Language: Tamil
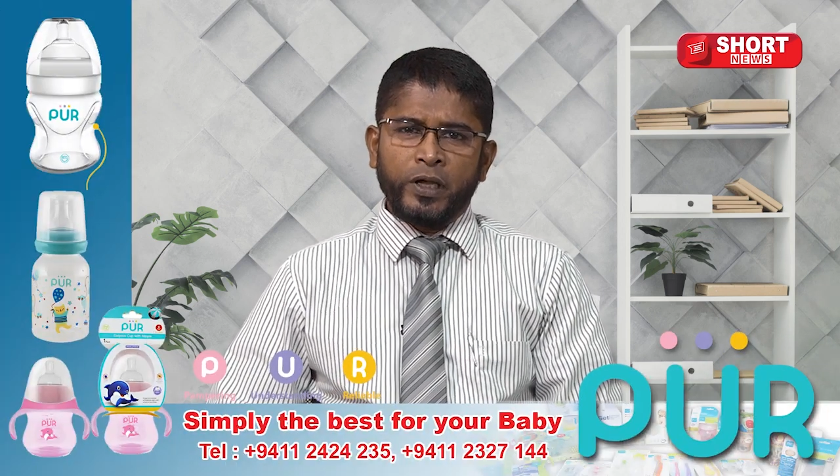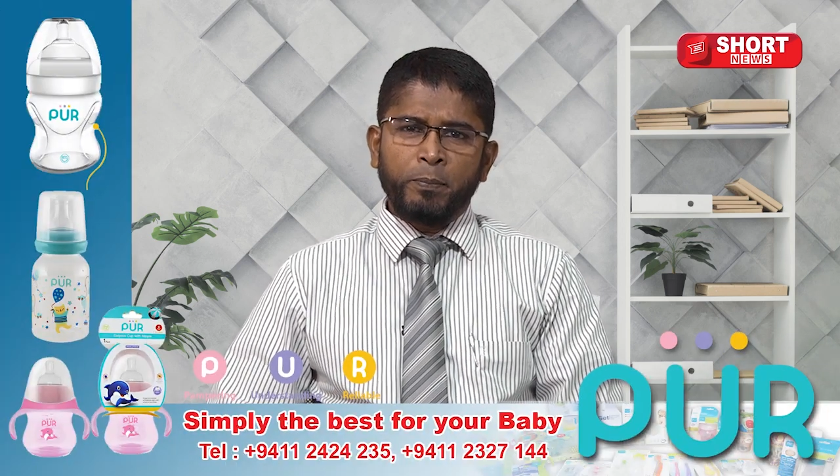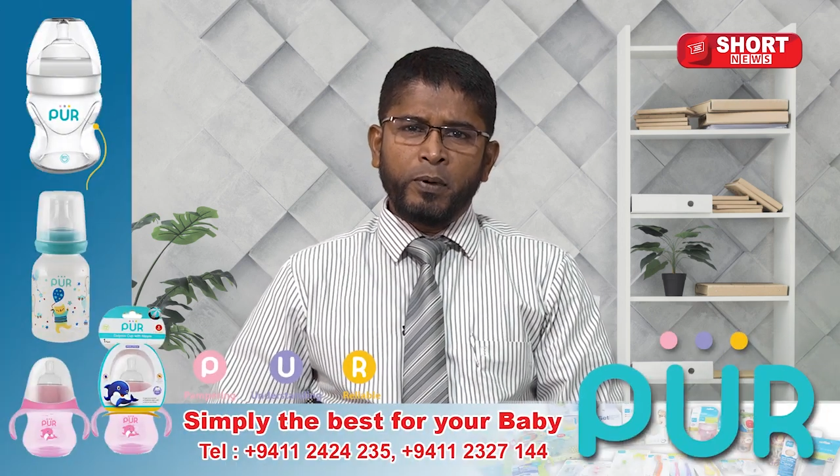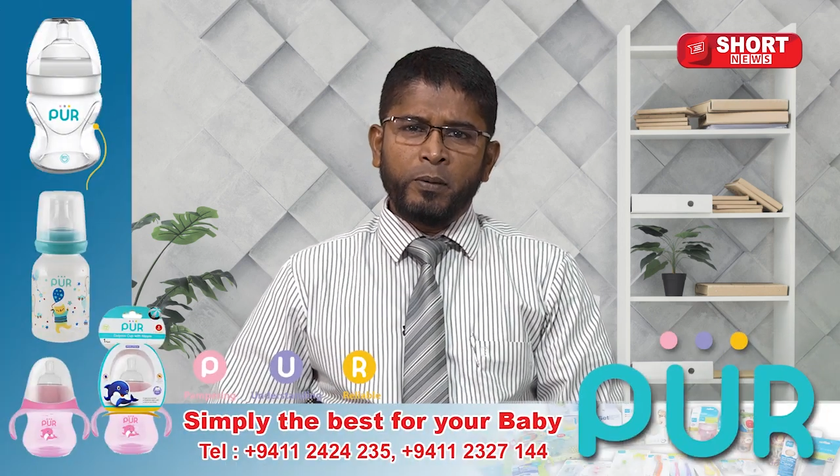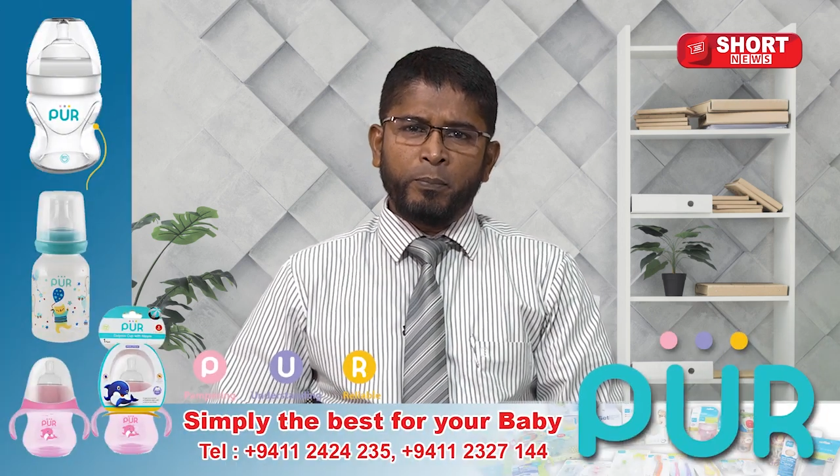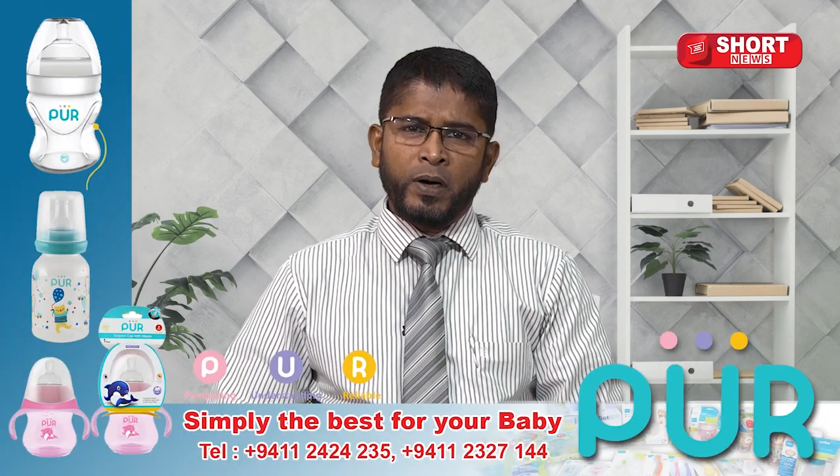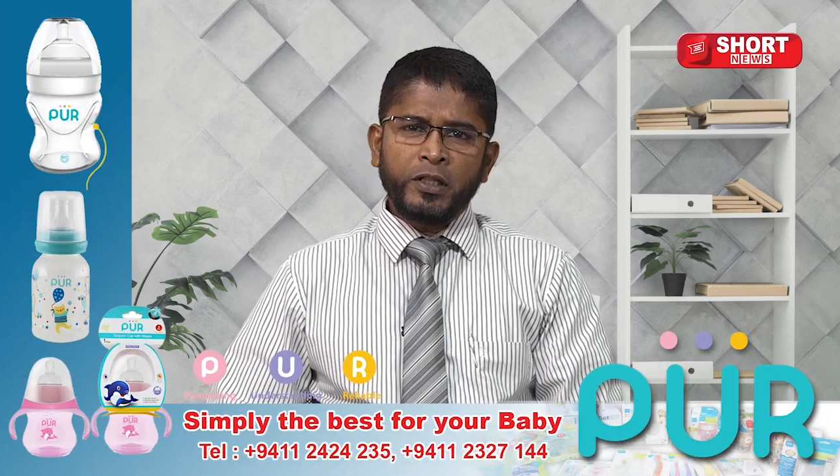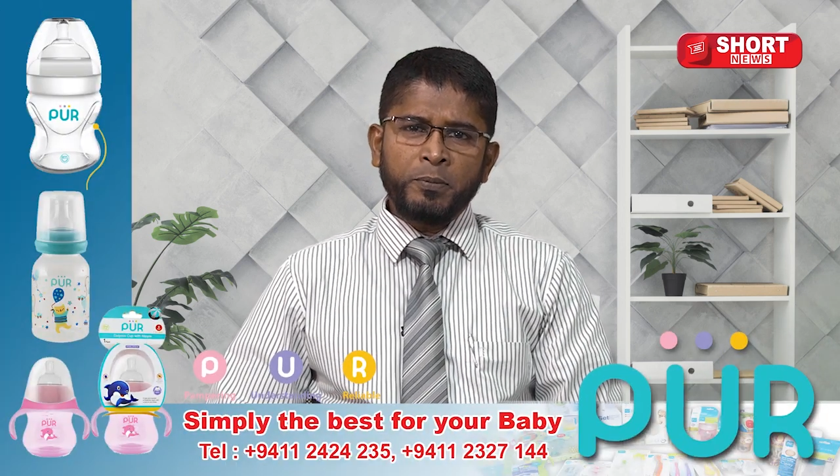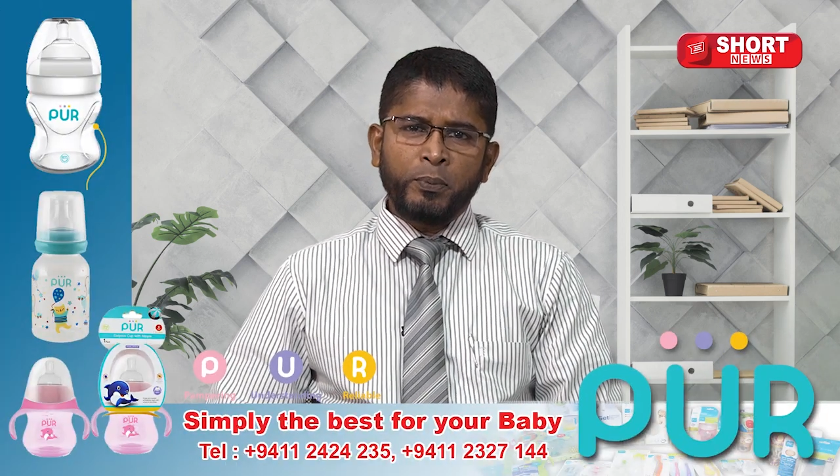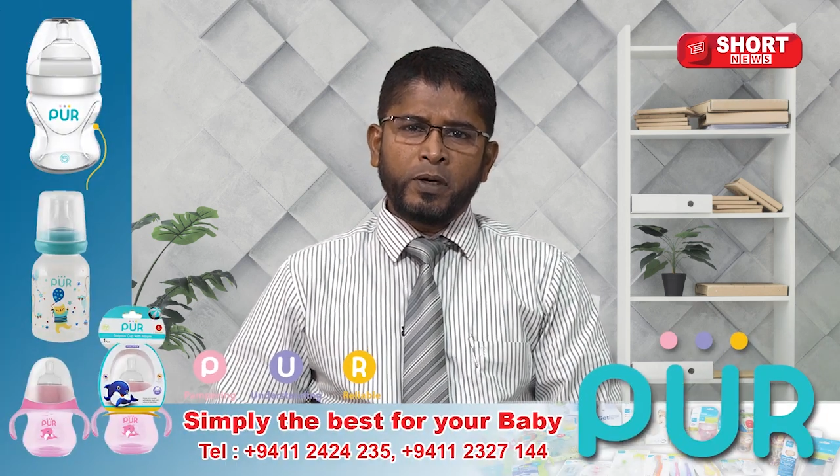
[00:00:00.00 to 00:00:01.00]
ஏற்படும்
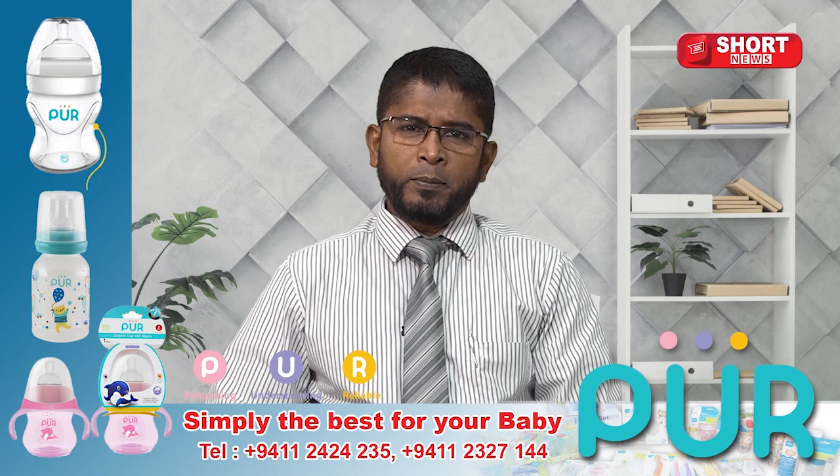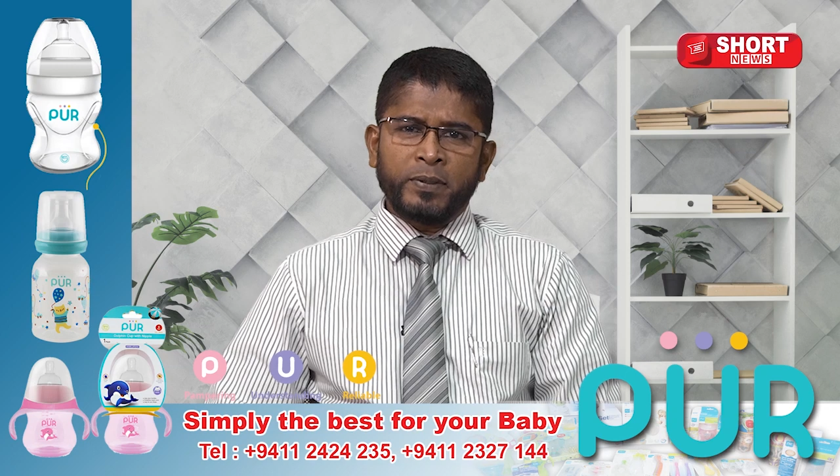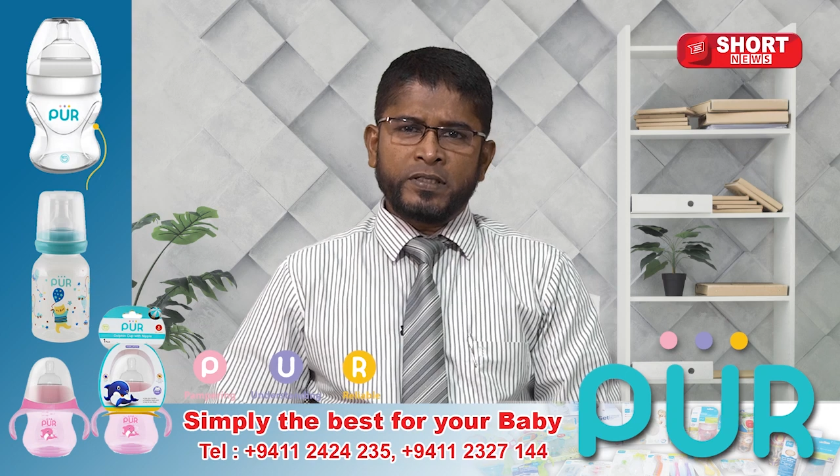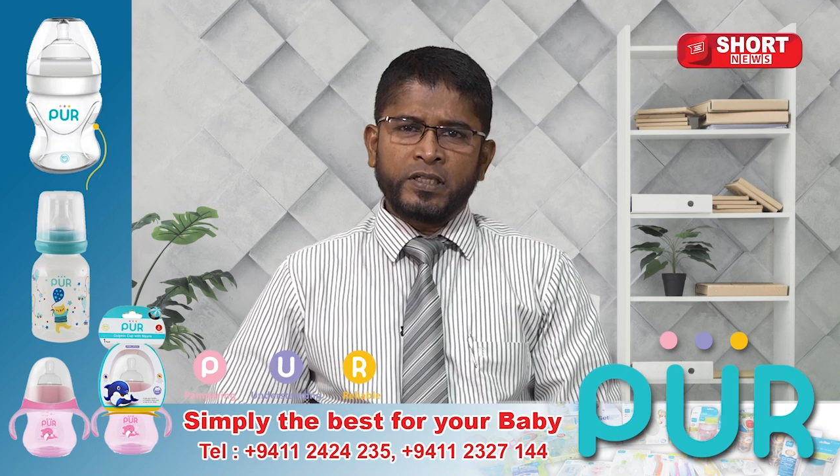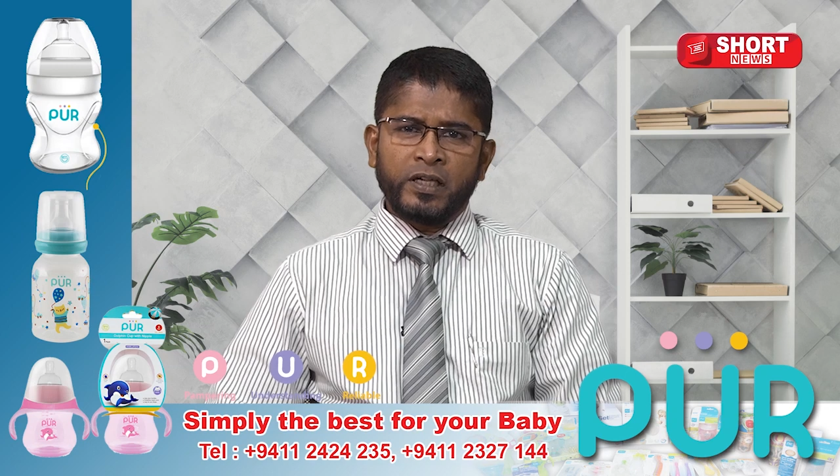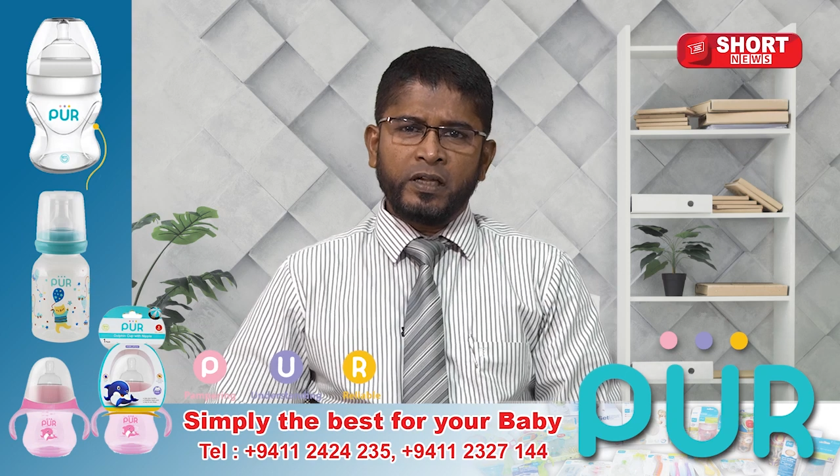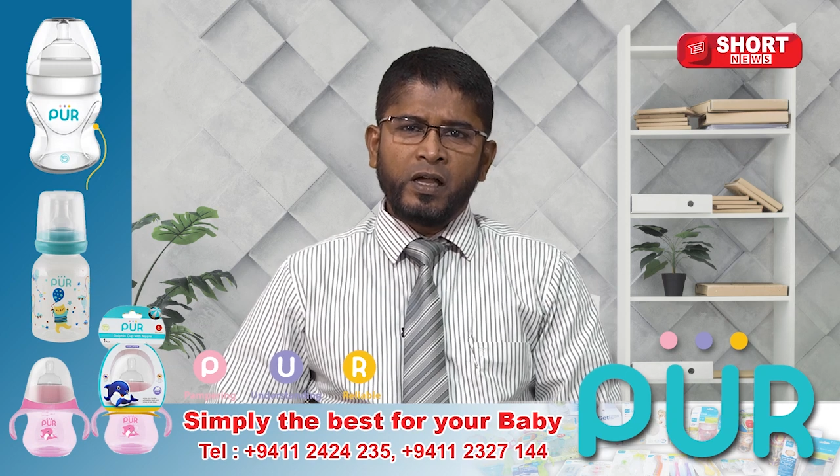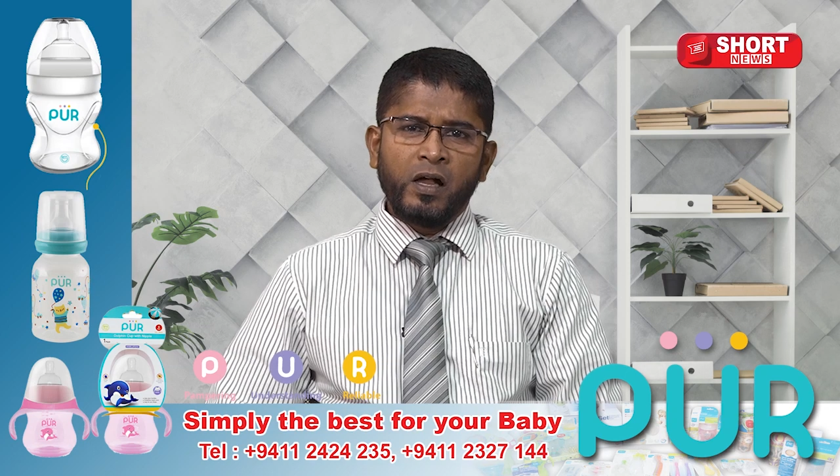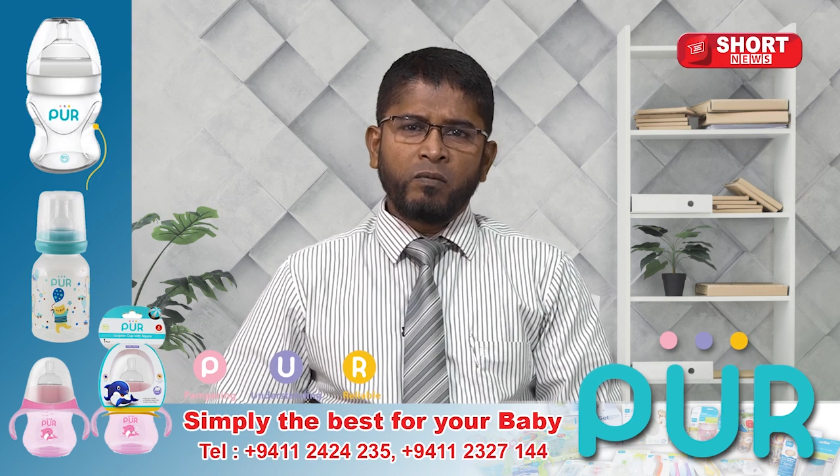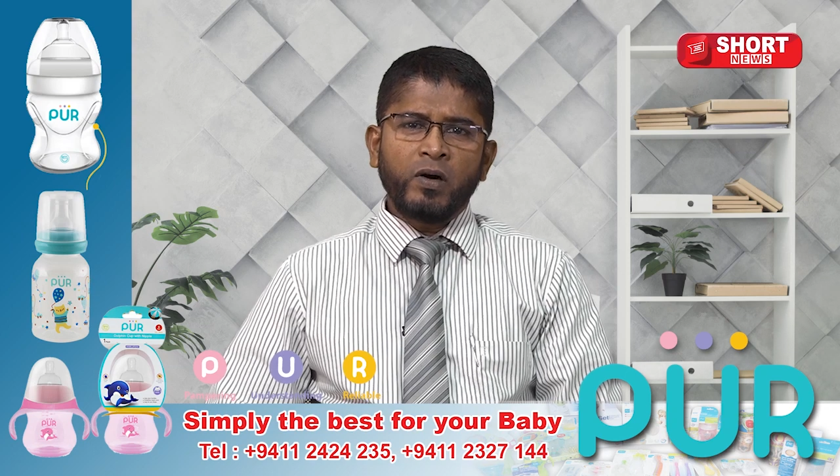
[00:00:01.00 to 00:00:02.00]
பாதிப்புகள் பற்றி
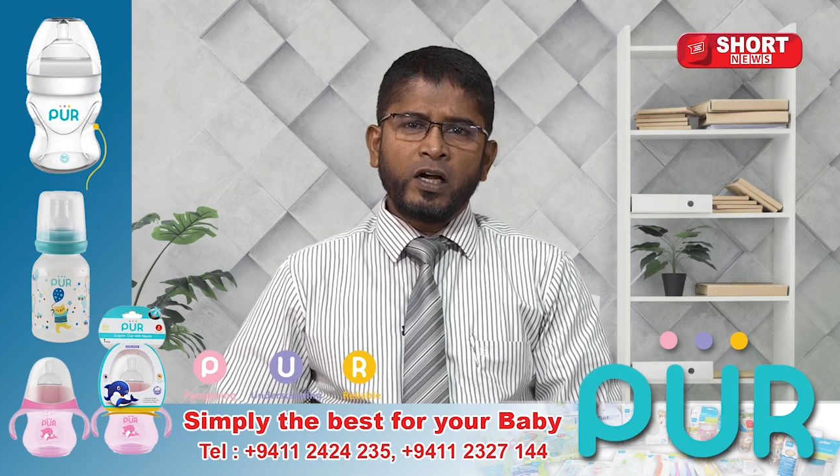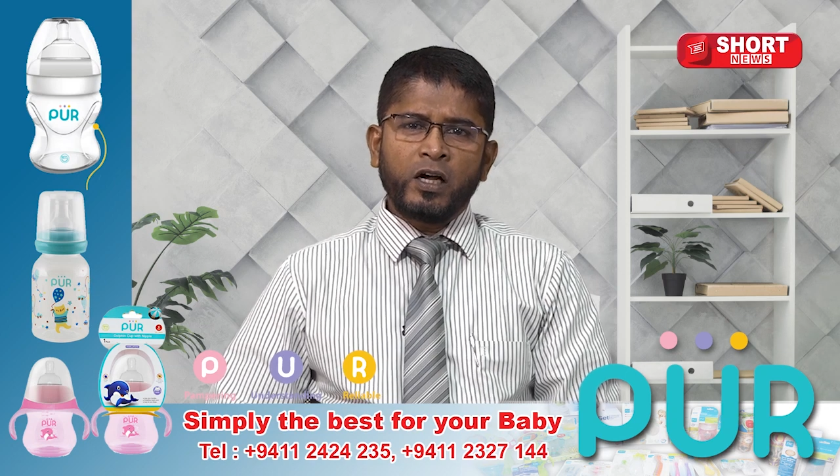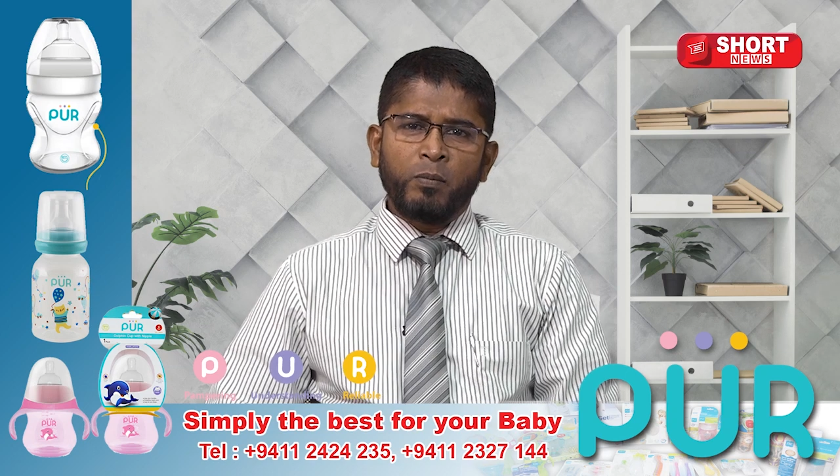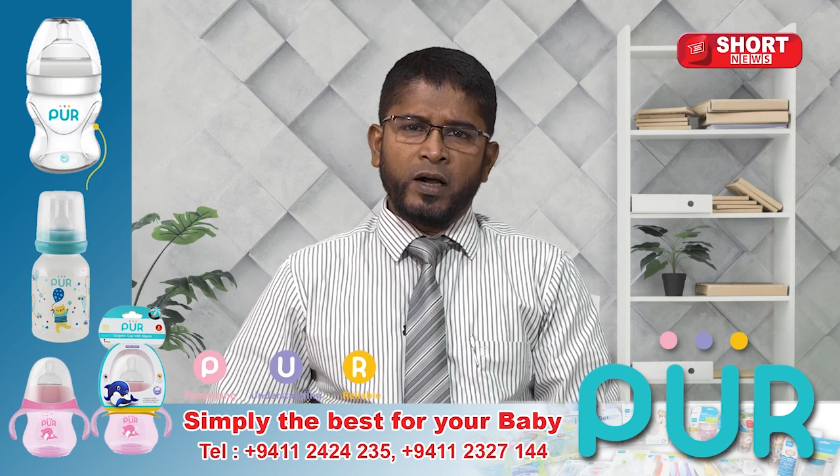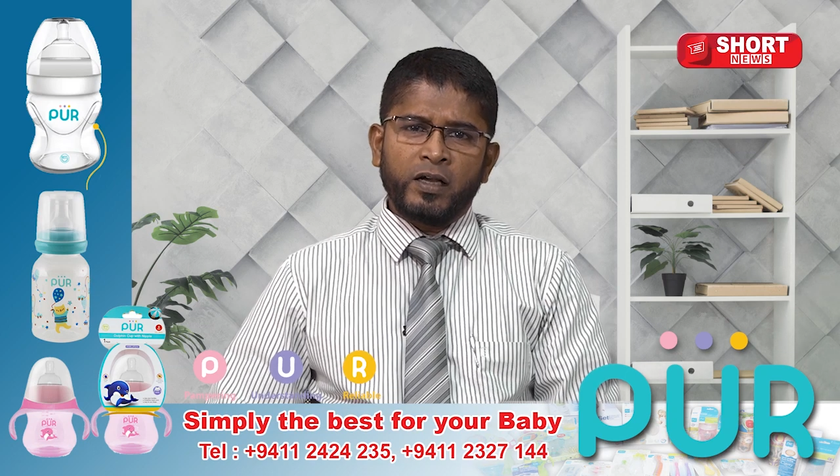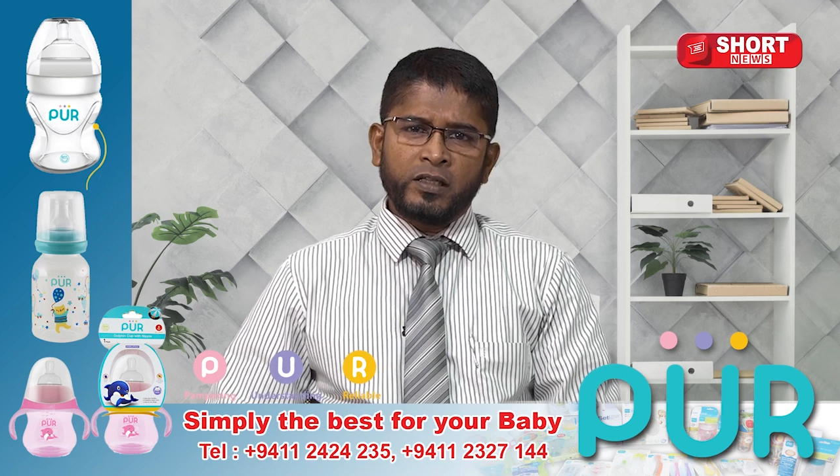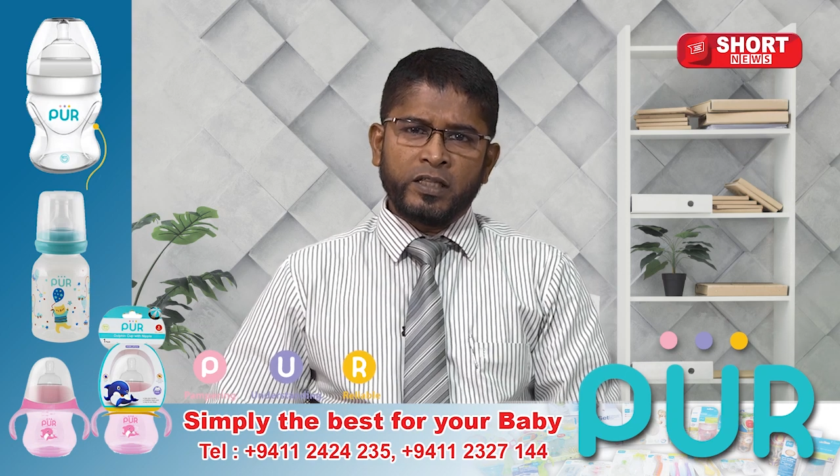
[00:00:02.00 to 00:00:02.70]
விளக்கமாக